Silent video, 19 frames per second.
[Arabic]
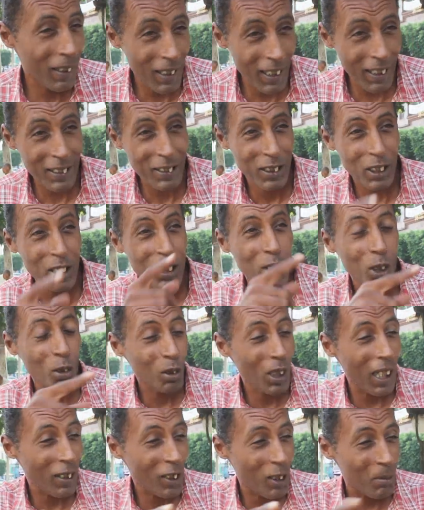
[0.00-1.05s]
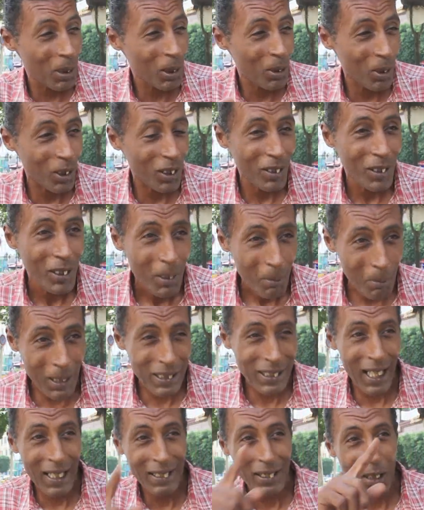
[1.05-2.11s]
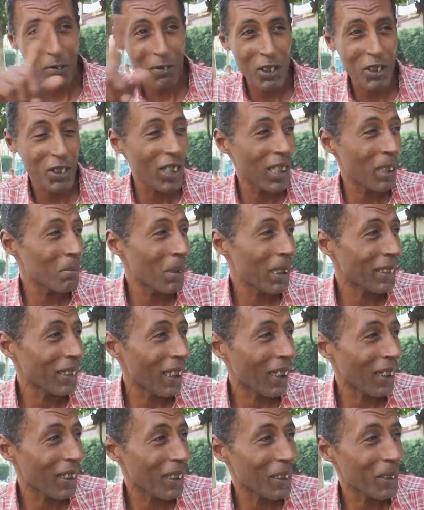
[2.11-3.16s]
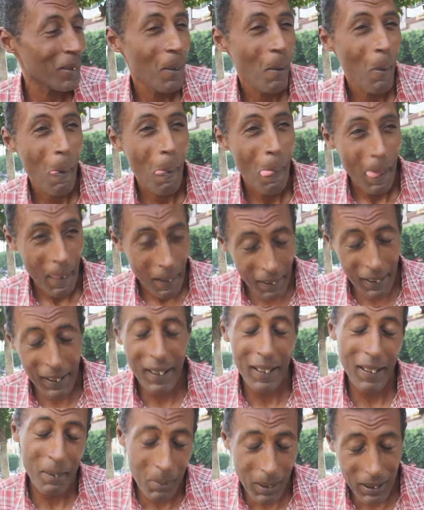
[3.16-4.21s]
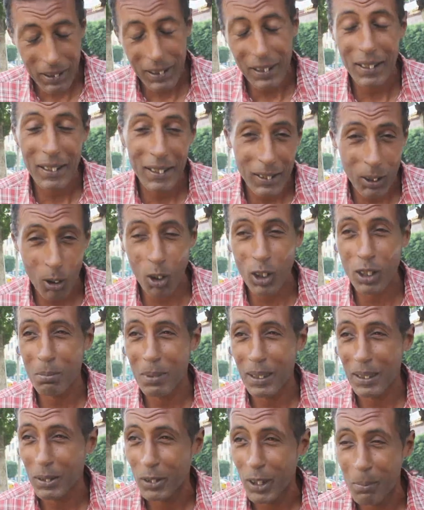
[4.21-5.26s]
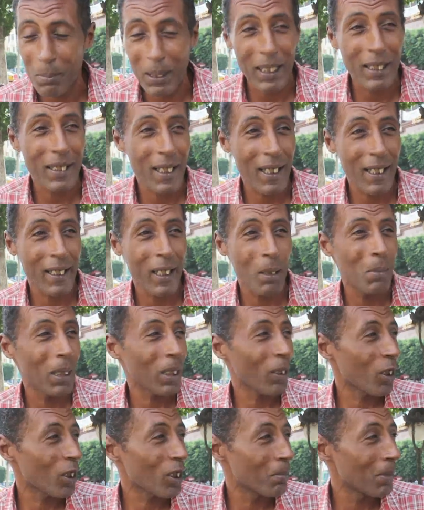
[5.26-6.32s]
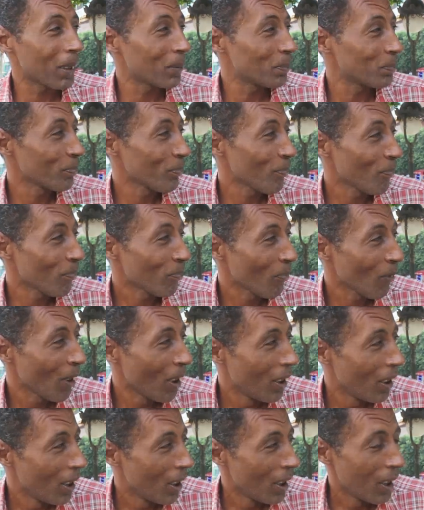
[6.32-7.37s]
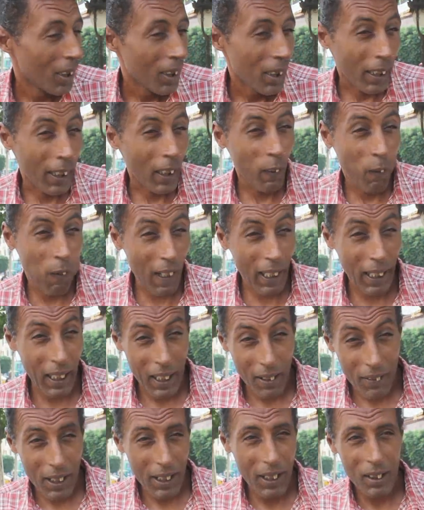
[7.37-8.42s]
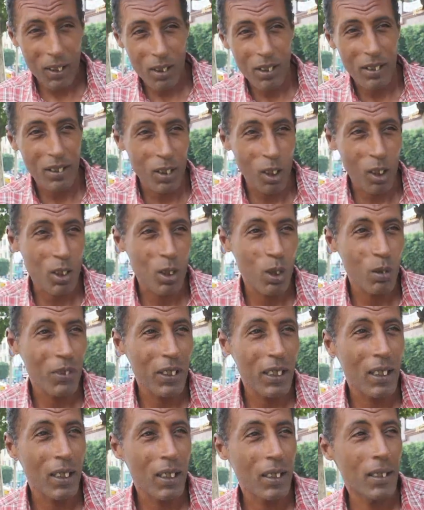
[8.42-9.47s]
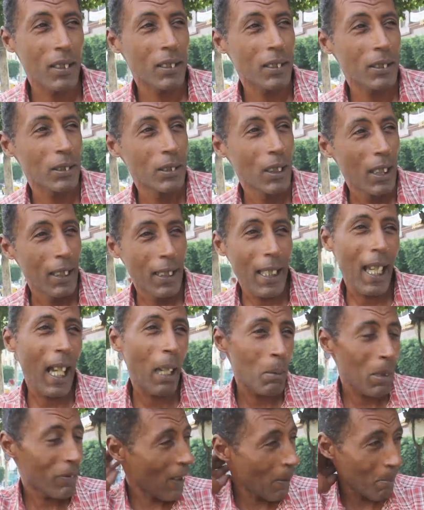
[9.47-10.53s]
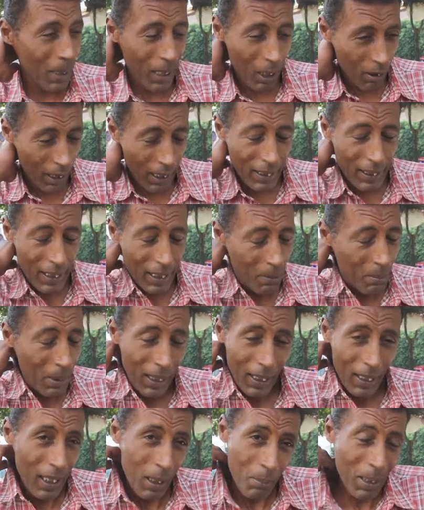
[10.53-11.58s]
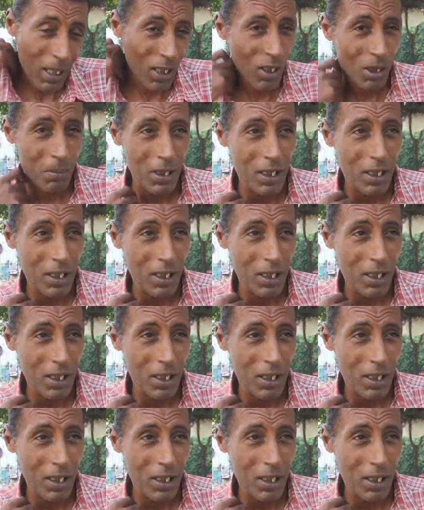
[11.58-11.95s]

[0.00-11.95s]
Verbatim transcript: لا انت انت وداركم الكل باش حتى فنجان ما تقرا آه بنتي انت الخطبه وما ادراك ما الخطبه هكا الفخ هذا كان اللي يحصلوا فيه لا ما فما عائلات باهيه لا مانيش